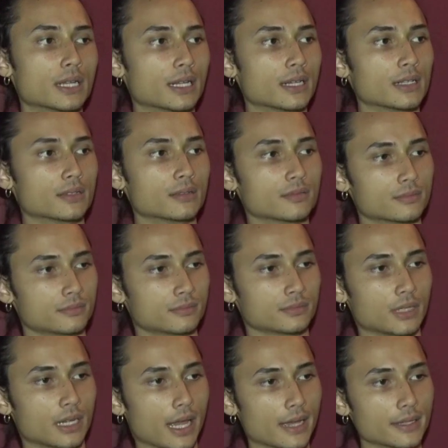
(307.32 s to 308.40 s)
dari
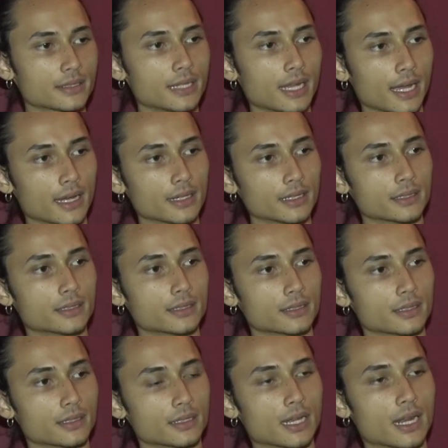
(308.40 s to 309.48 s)
dari SD kali
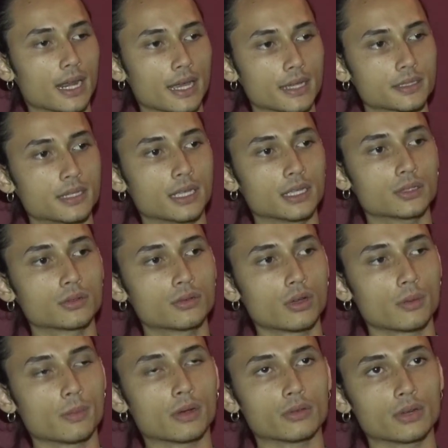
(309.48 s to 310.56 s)
dari SD itu gue
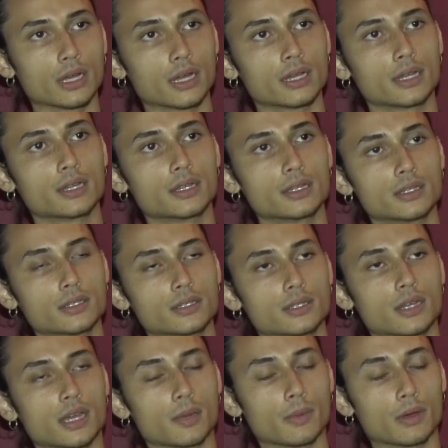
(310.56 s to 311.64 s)
emang udah
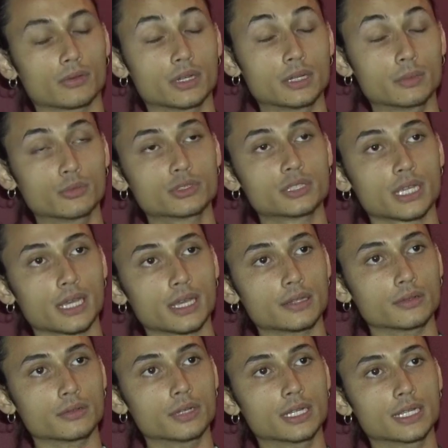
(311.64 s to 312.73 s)
emang udah di musik
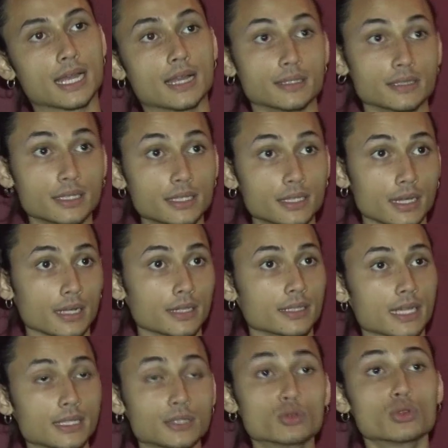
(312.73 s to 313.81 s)
gitu udah nyanyi kan
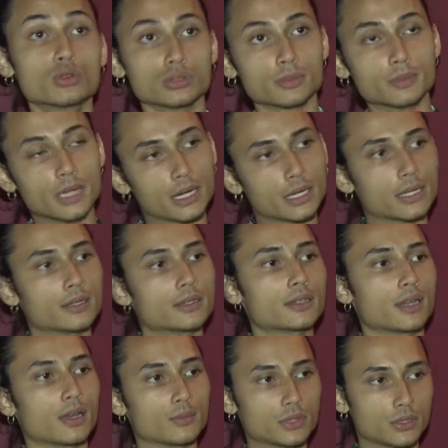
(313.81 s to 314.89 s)
nyanyi dulu sebenarnya
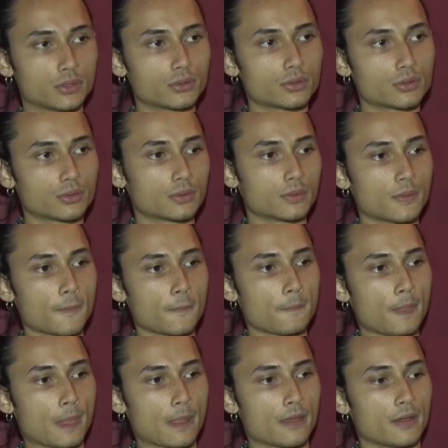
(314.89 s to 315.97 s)
habis itu
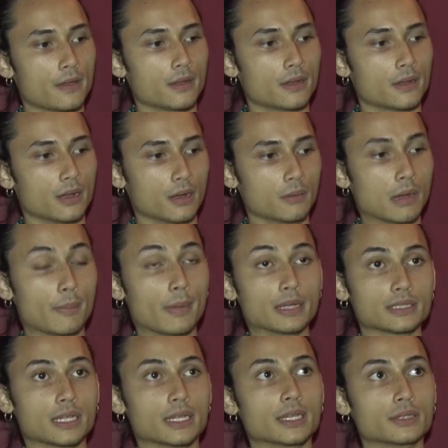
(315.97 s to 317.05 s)
eh, bapak
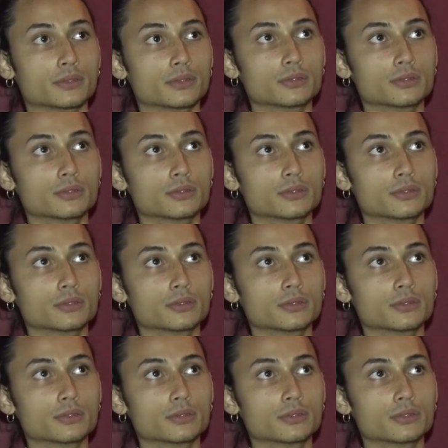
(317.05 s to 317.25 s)
saya itu